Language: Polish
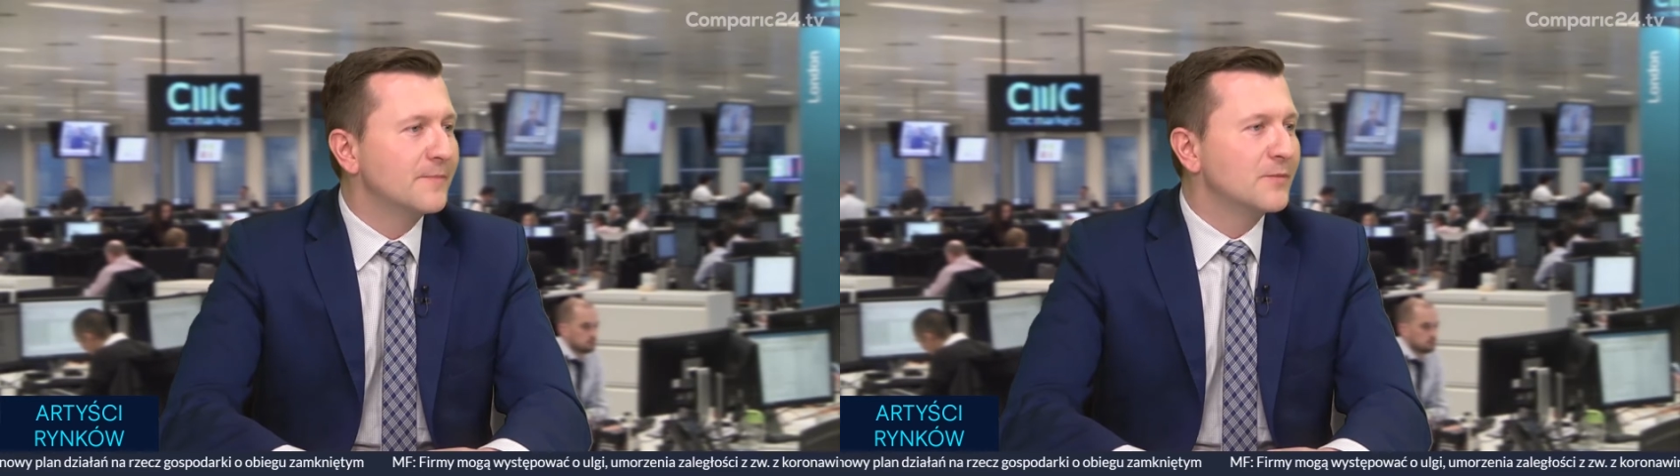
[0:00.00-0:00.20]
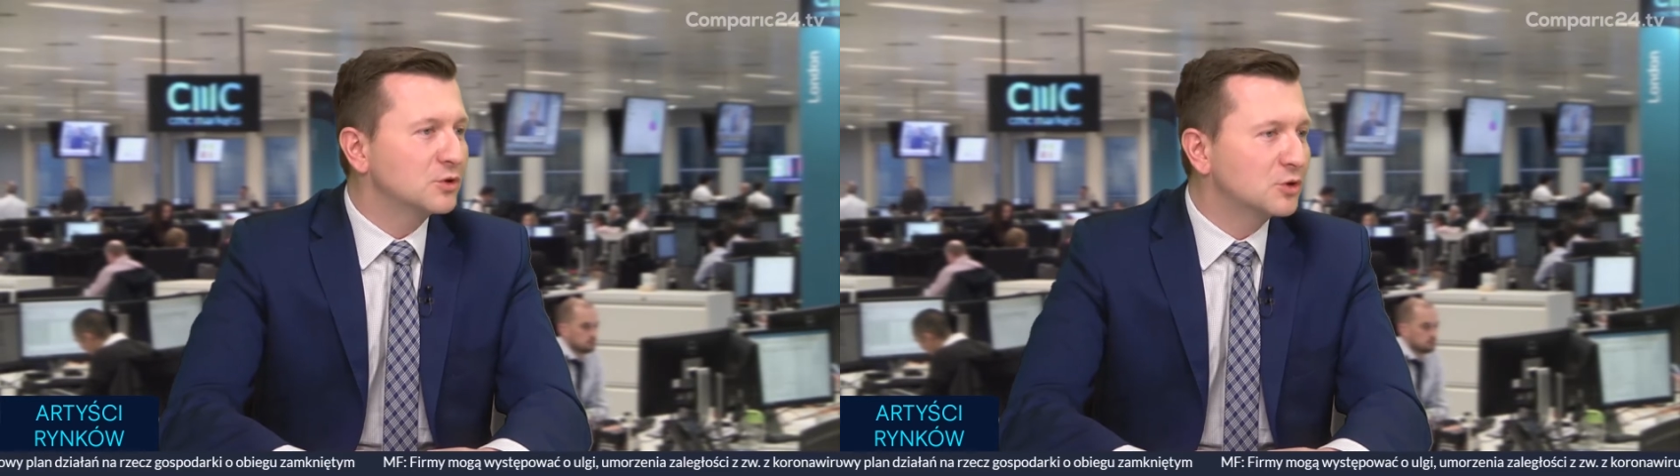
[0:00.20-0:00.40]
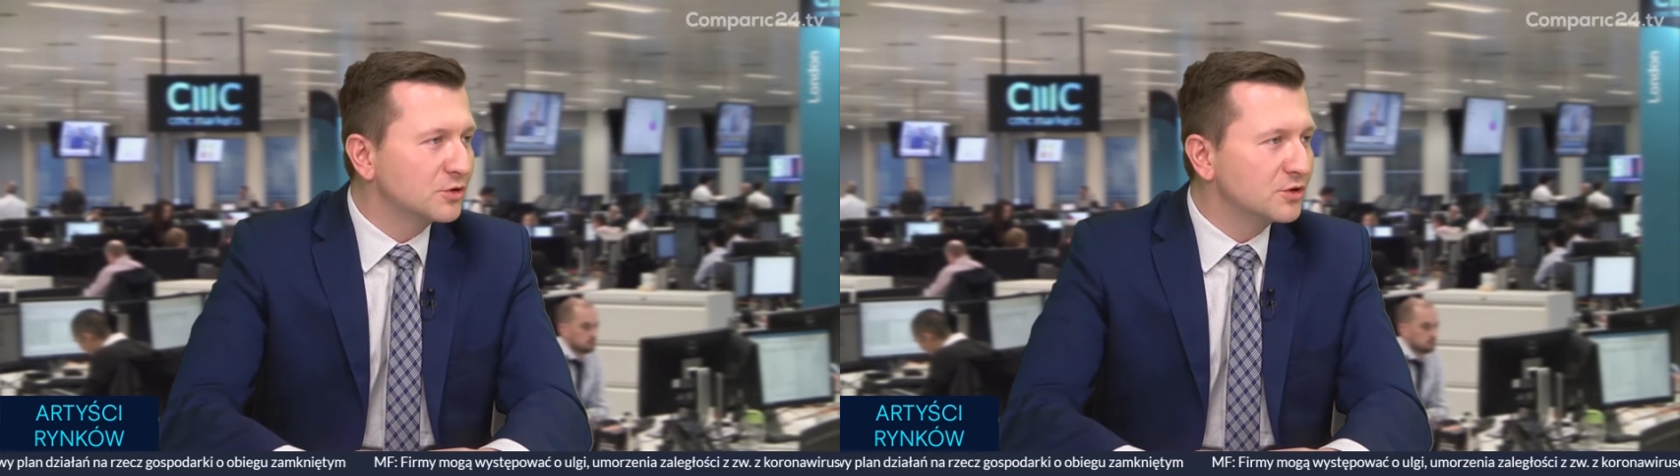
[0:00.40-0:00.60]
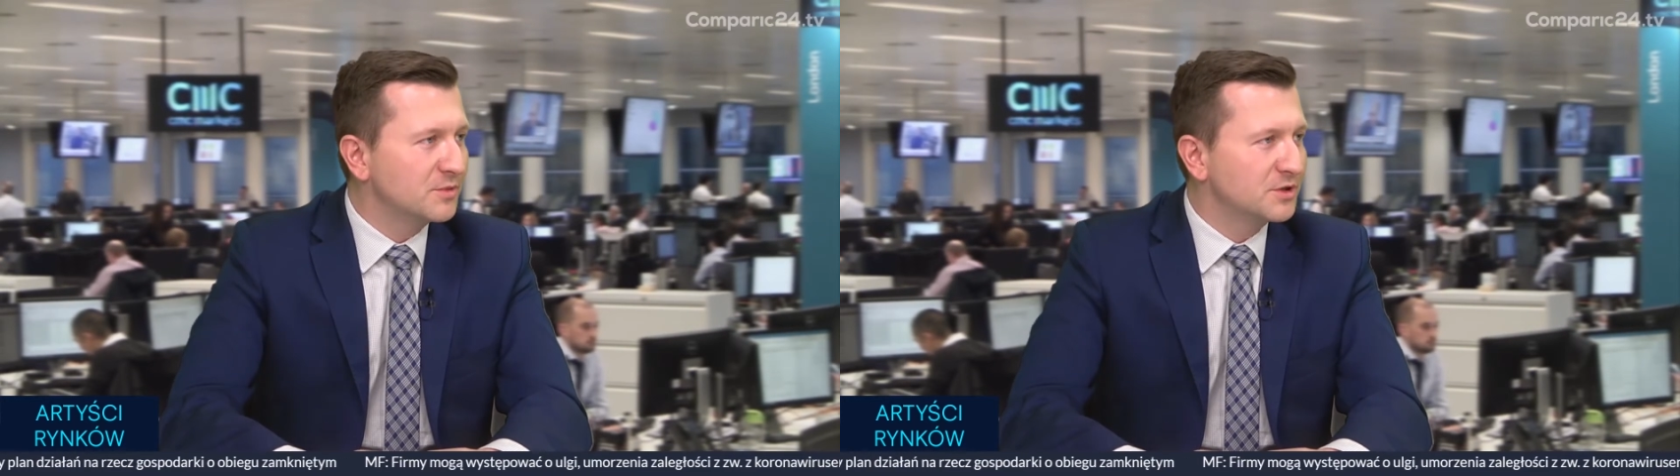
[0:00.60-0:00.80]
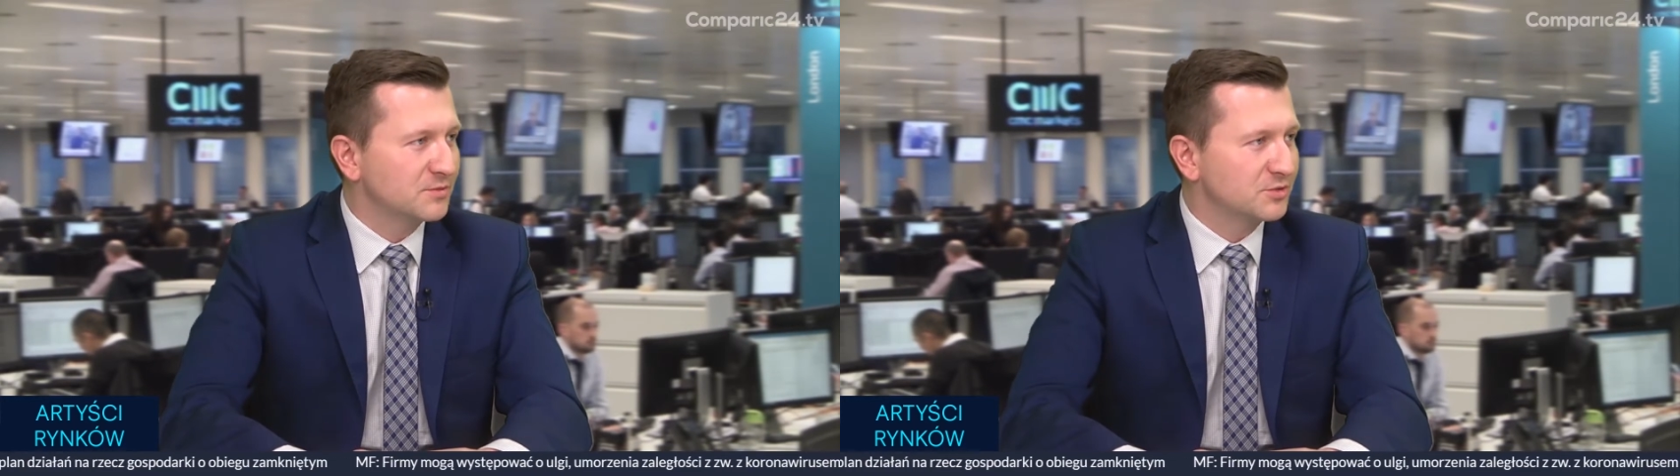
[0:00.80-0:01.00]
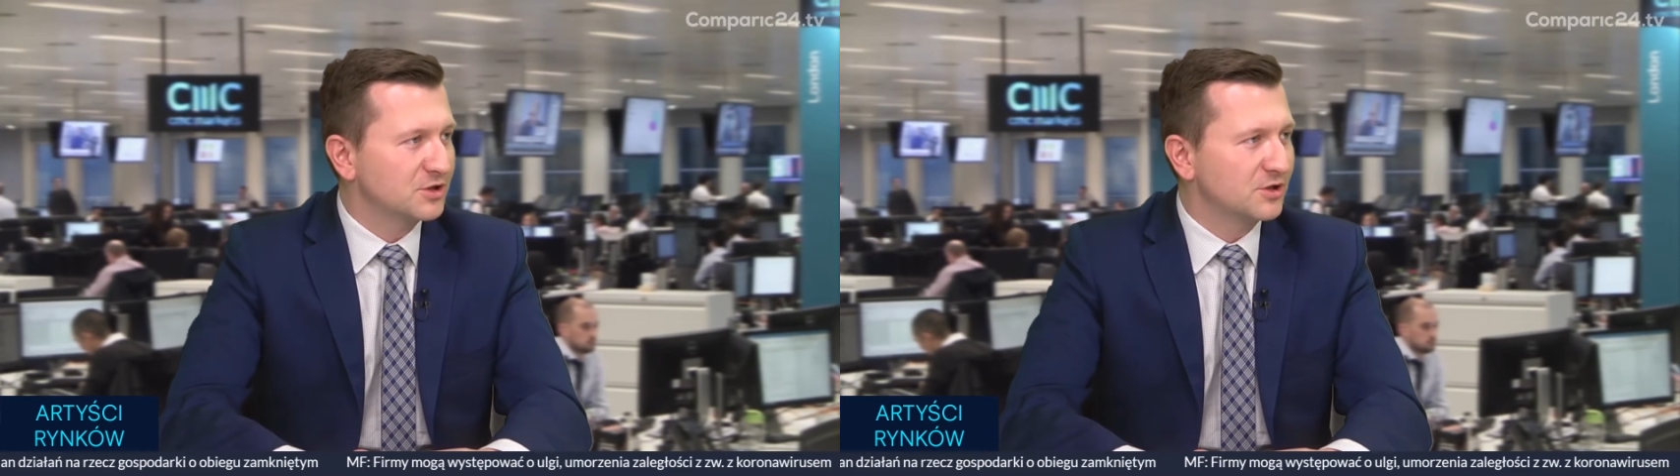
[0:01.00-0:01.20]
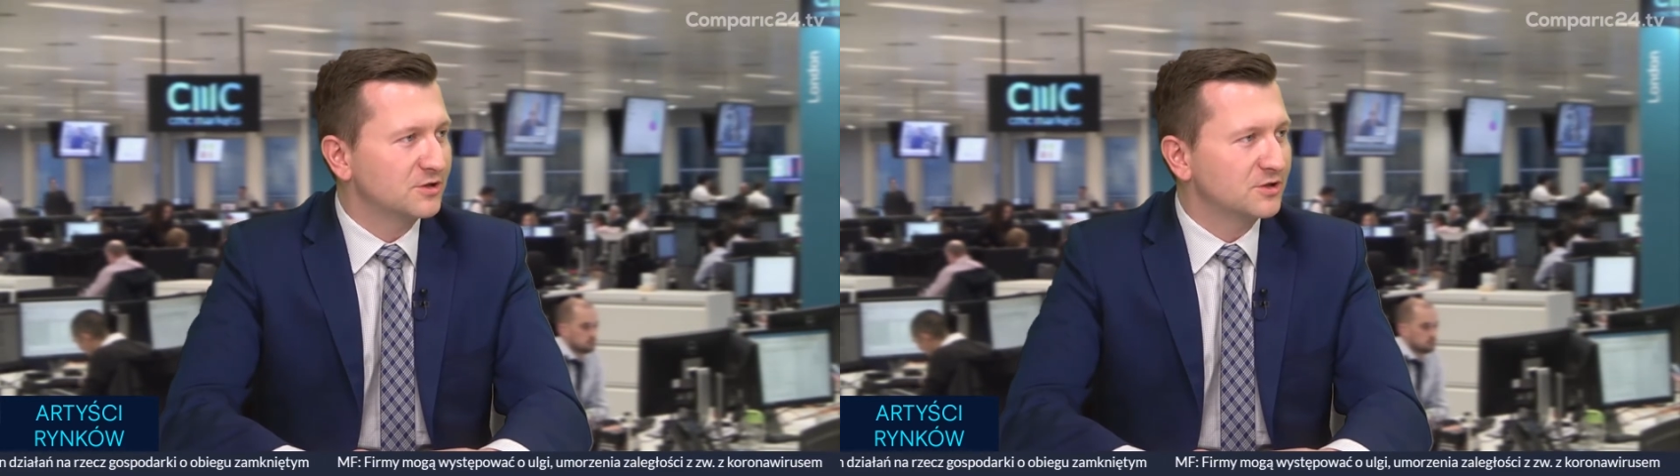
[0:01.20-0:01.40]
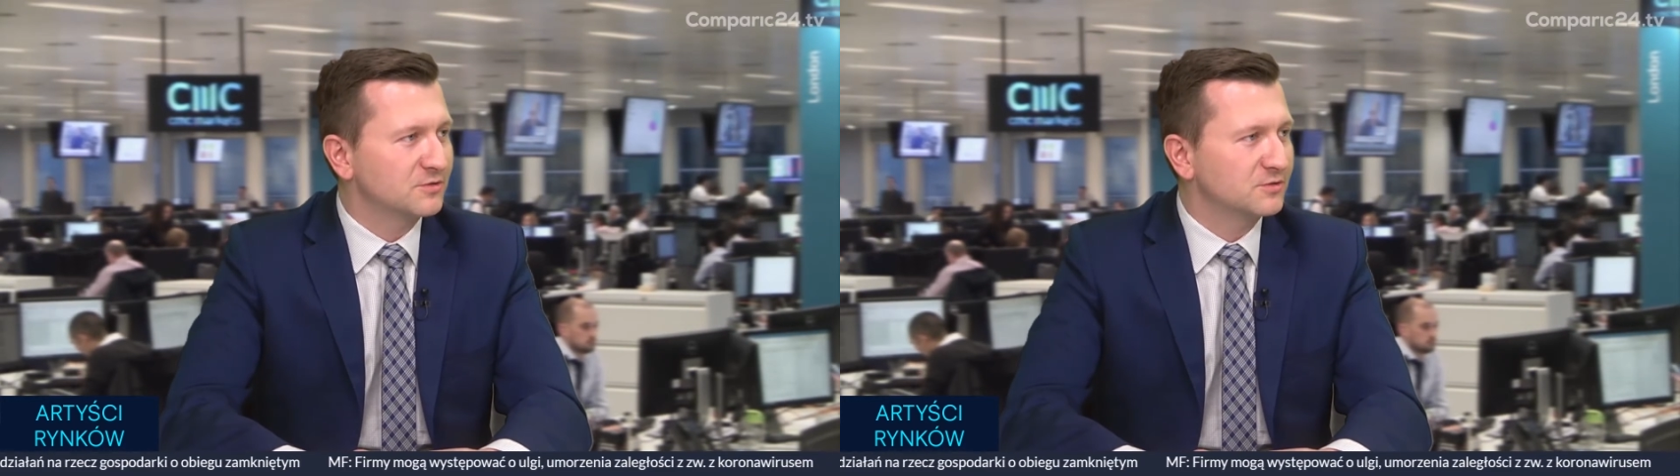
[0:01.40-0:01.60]
no, trudno będzie
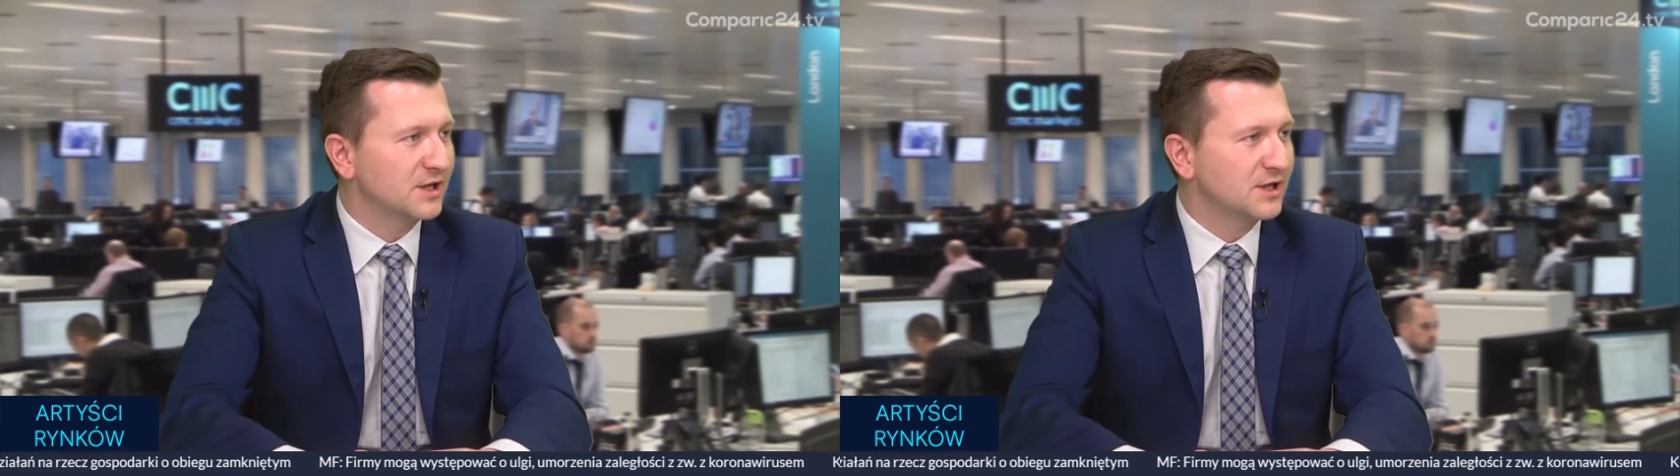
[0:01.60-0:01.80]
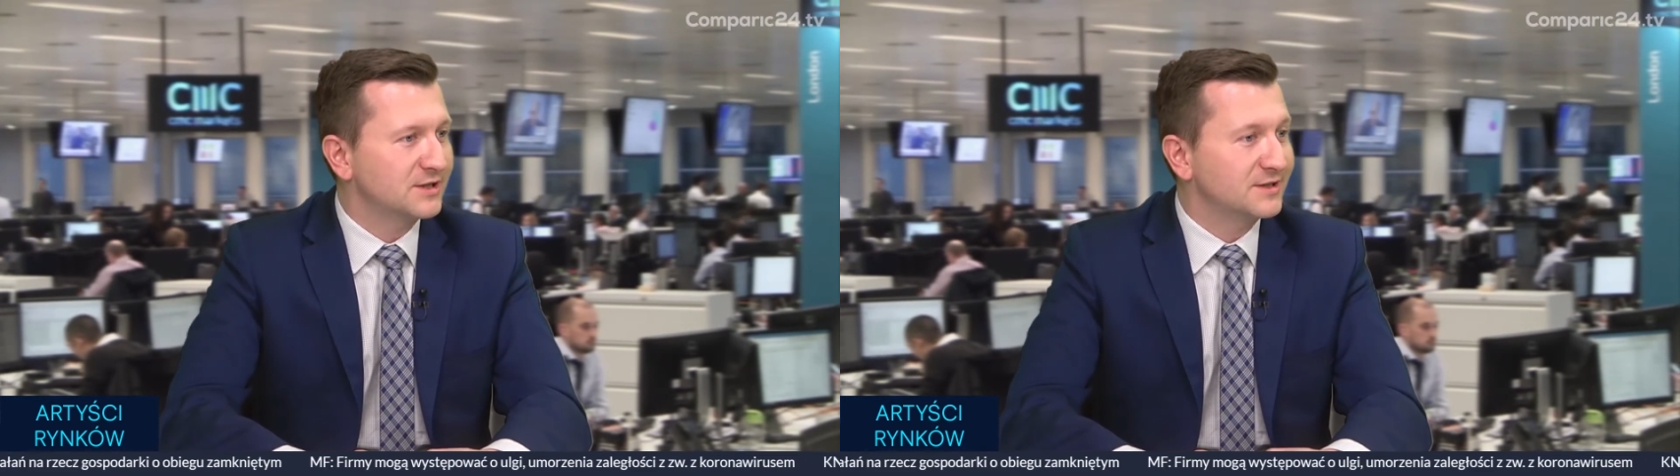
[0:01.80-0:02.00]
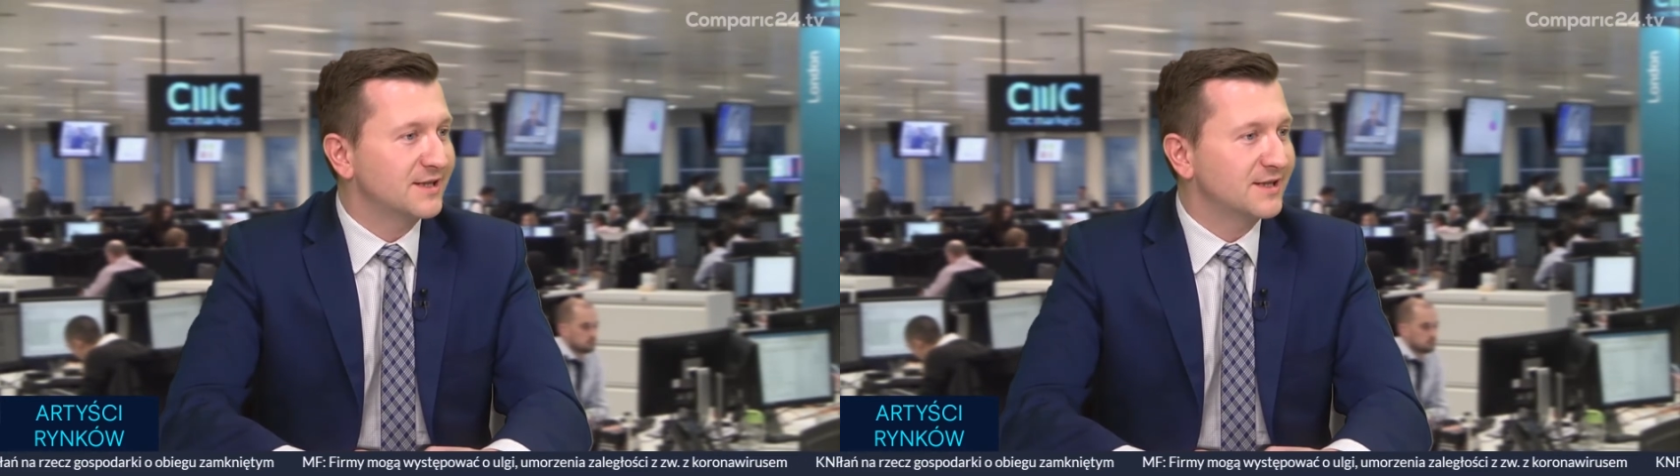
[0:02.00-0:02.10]
przyciągnąć tutaj na